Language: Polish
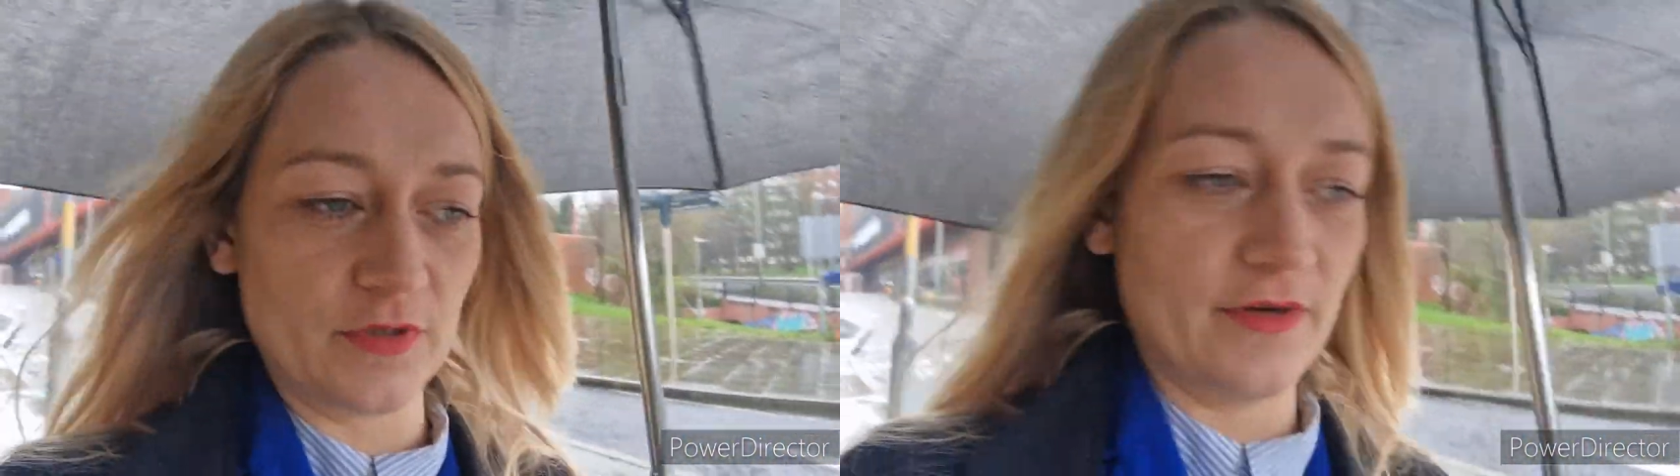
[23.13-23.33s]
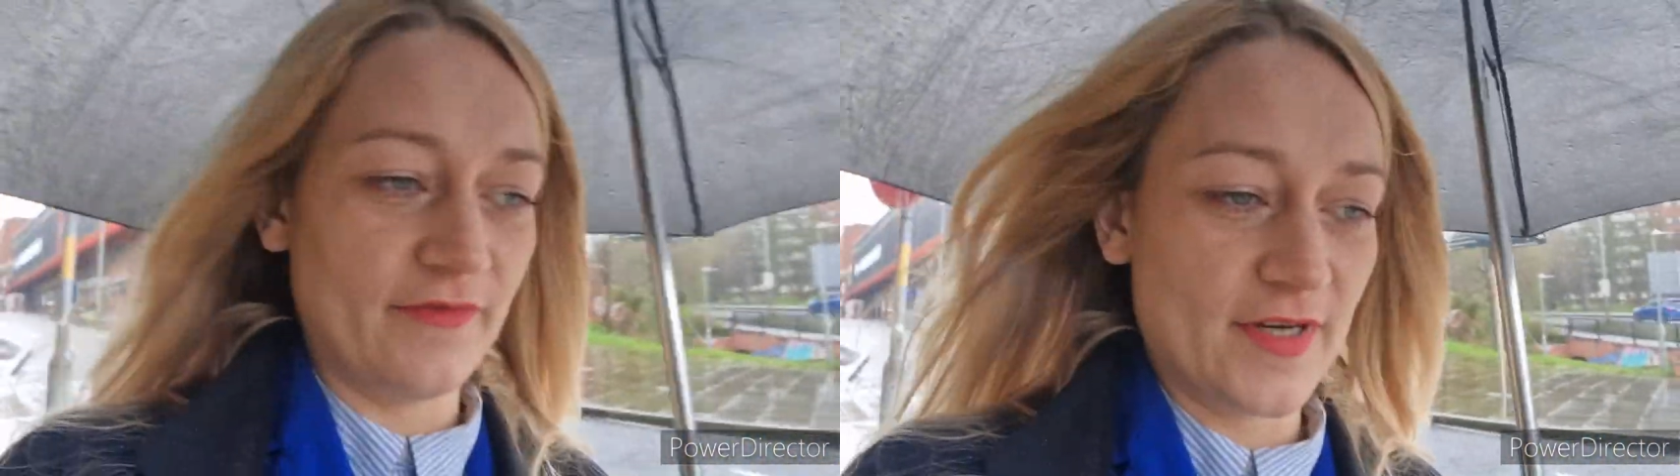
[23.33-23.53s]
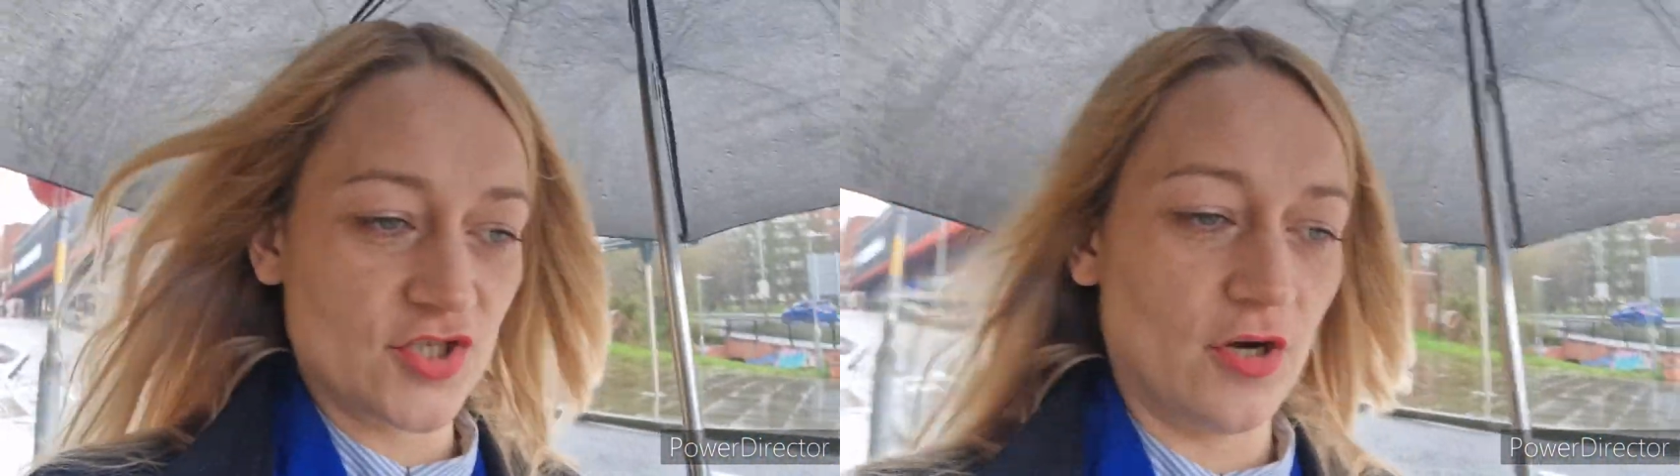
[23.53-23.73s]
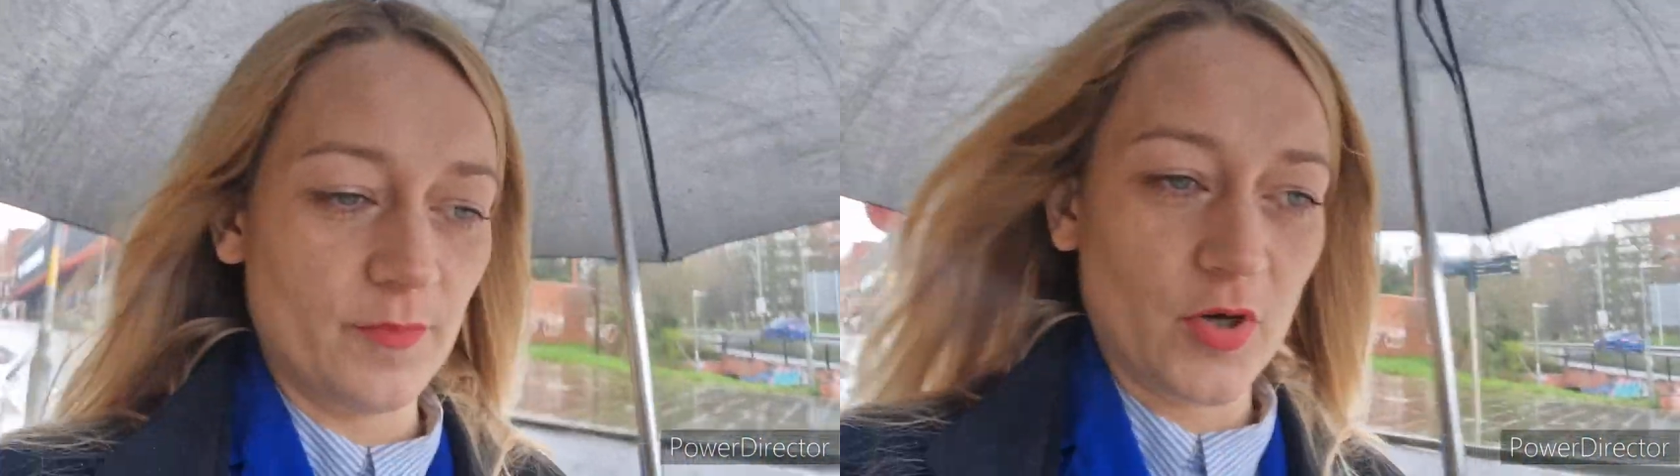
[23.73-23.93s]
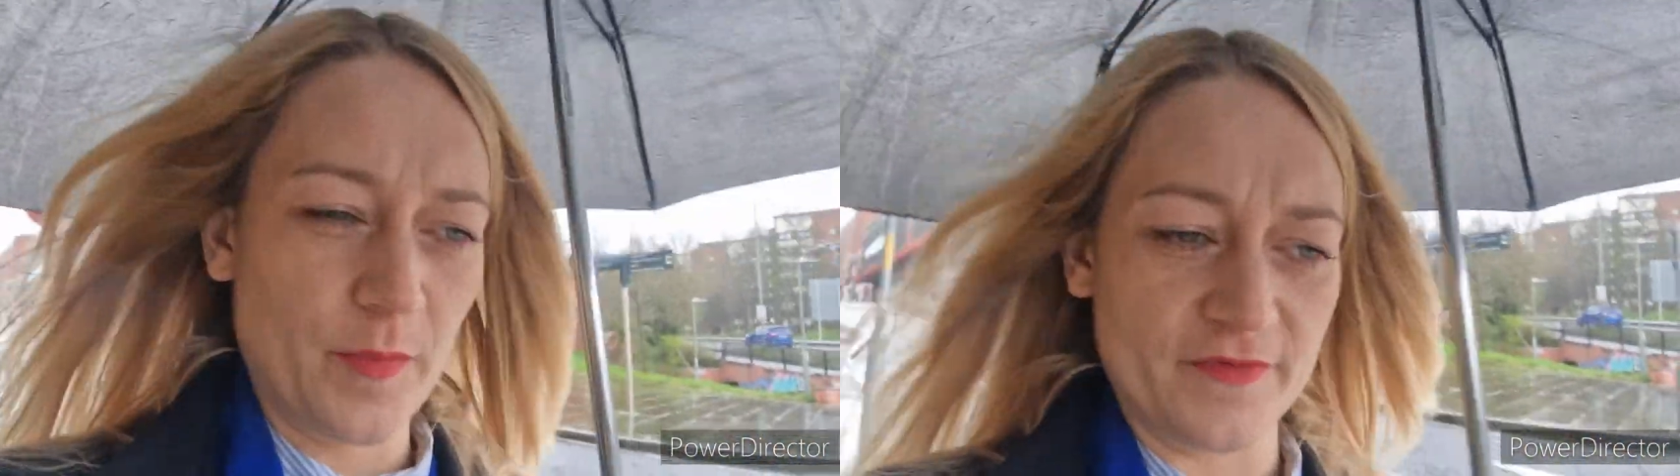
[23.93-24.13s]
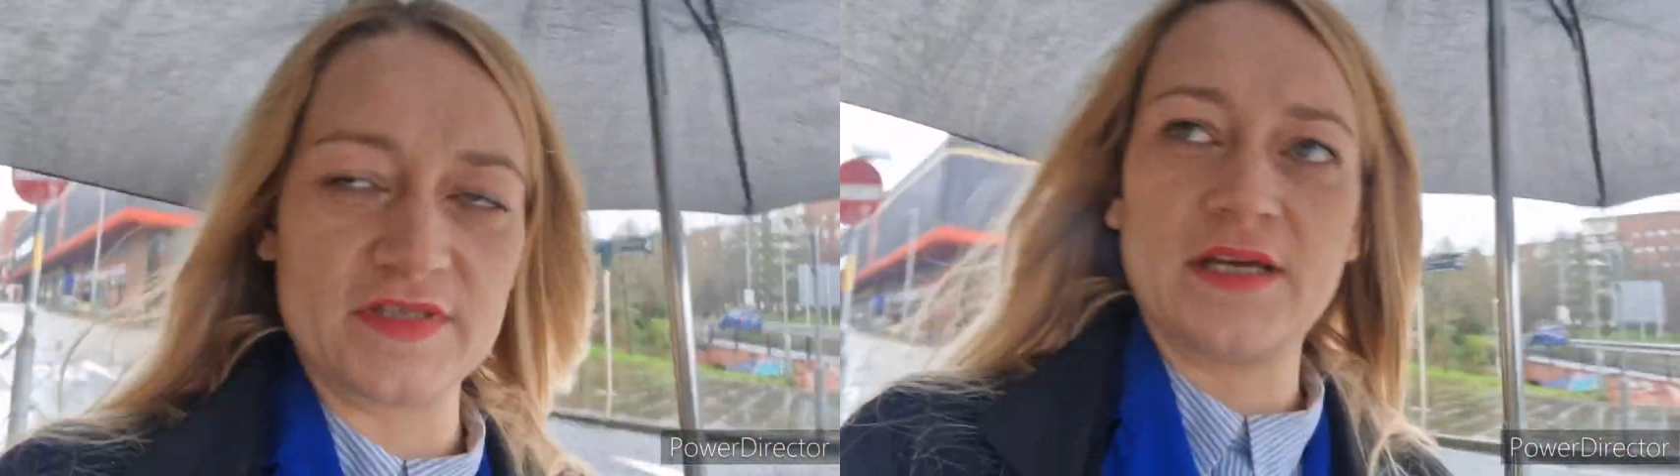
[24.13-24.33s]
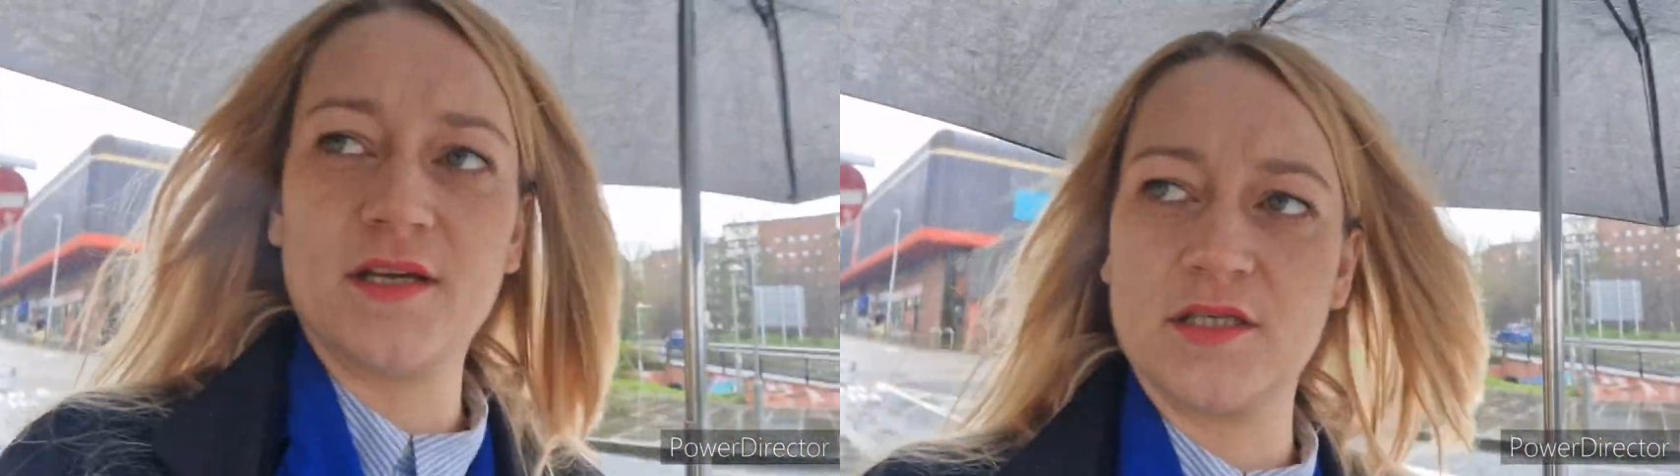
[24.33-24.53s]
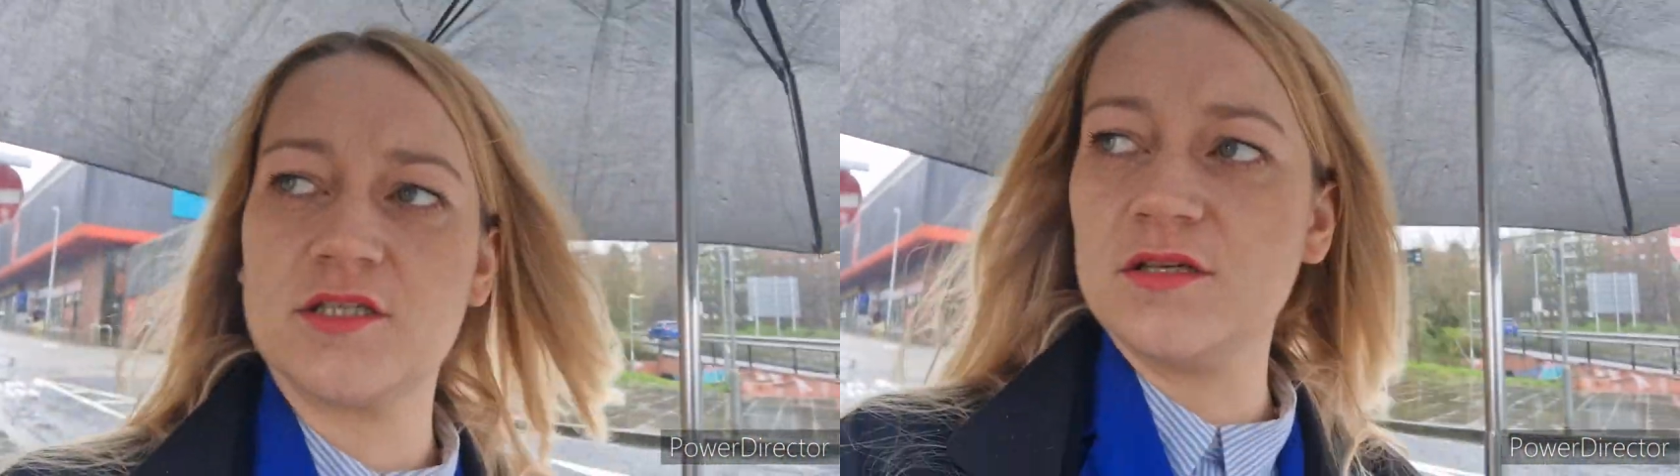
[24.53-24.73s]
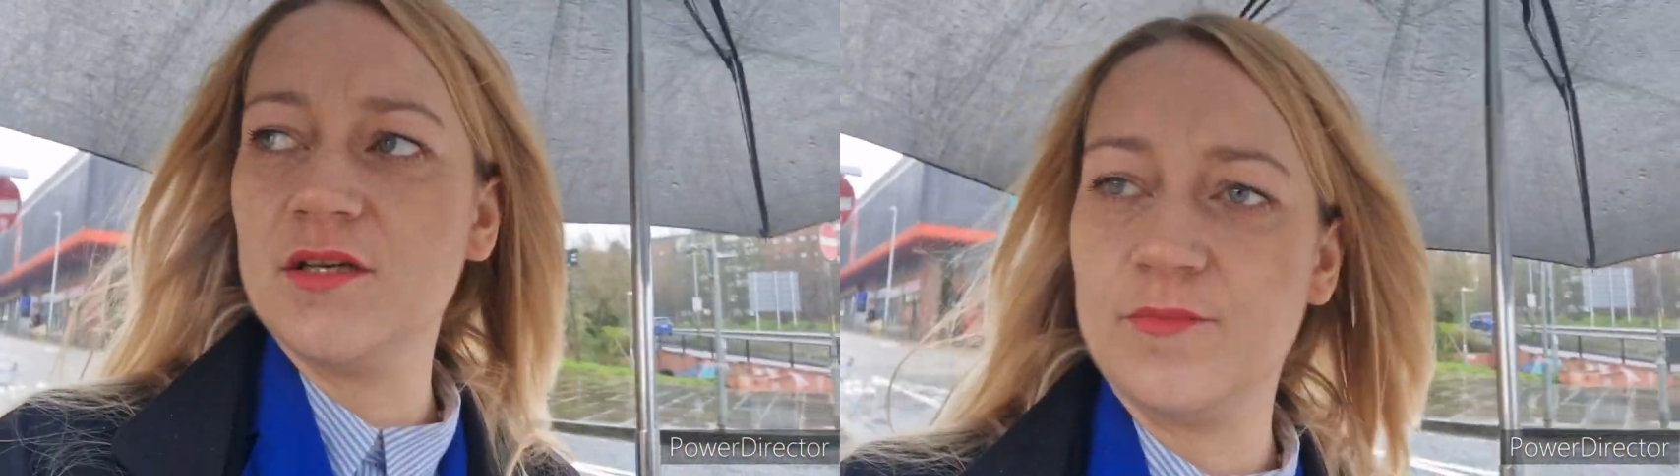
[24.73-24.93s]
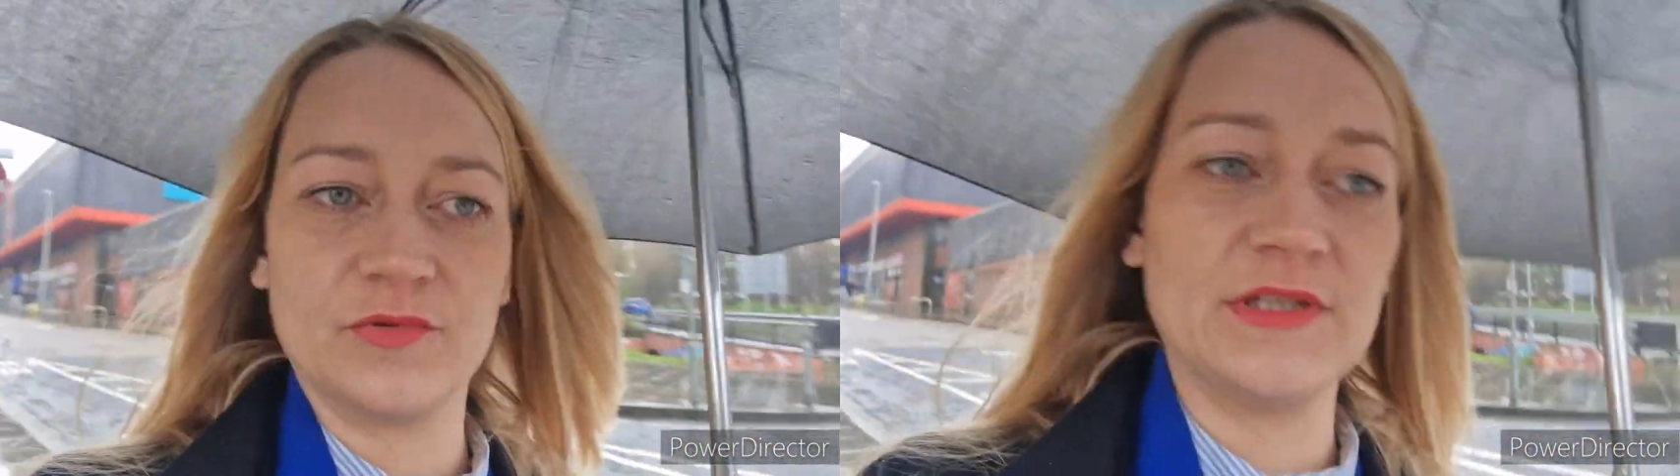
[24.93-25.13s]
ponieważ obok powstaje jakiś
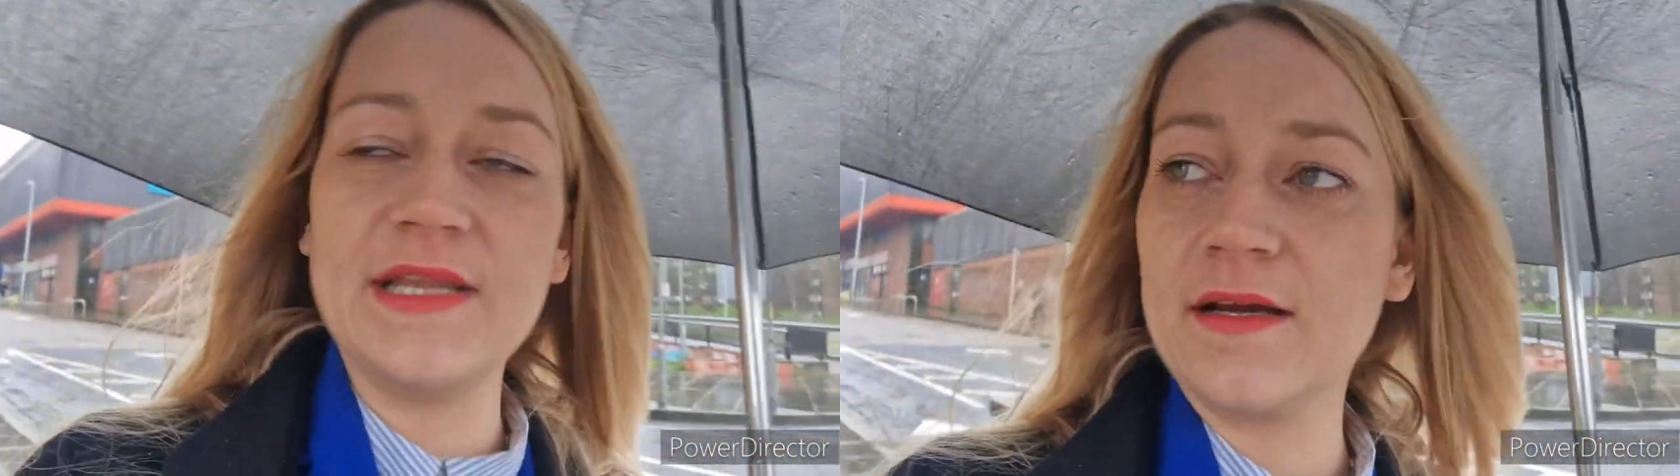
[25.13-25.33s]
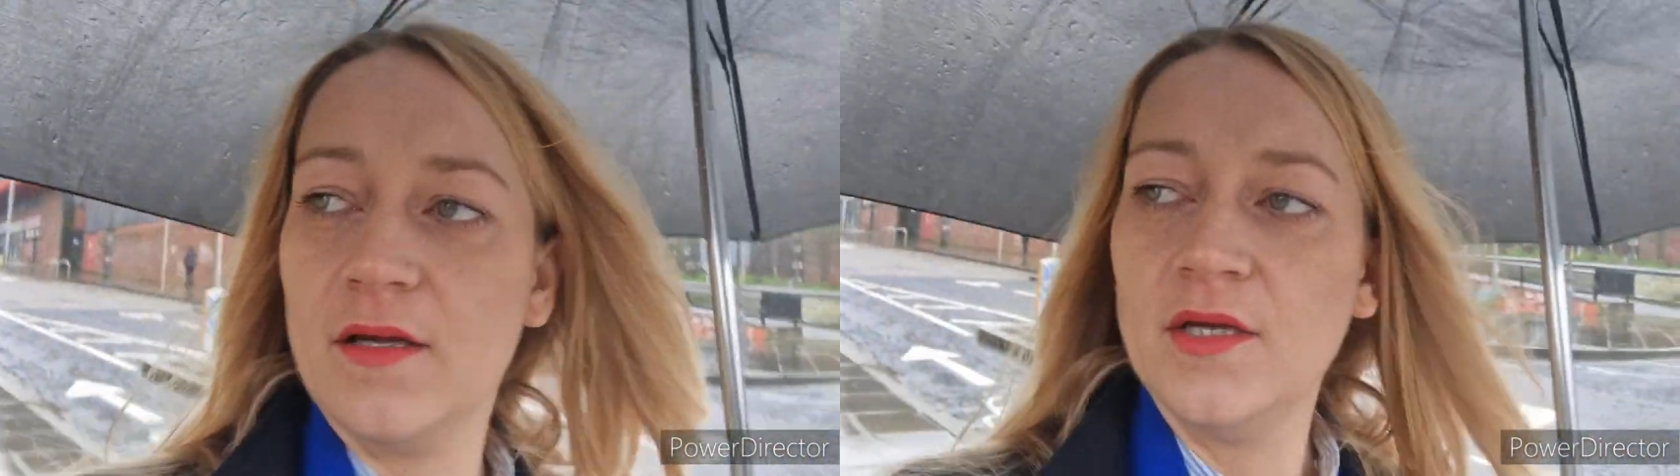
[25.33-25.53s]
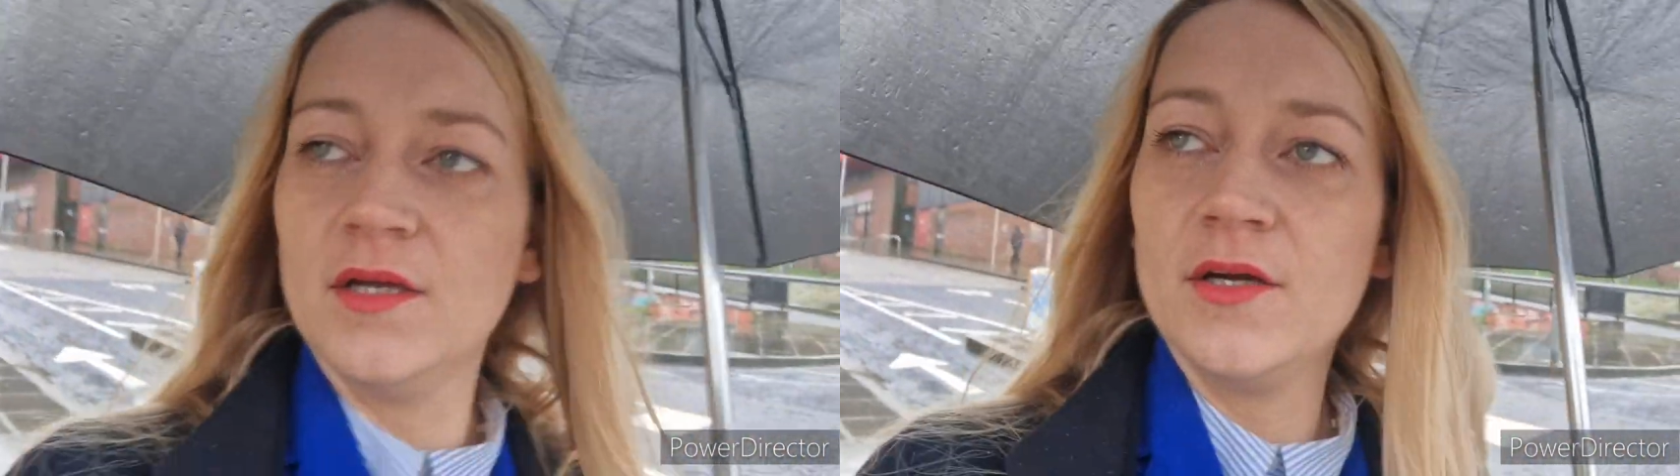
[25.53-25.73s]
inny budynek,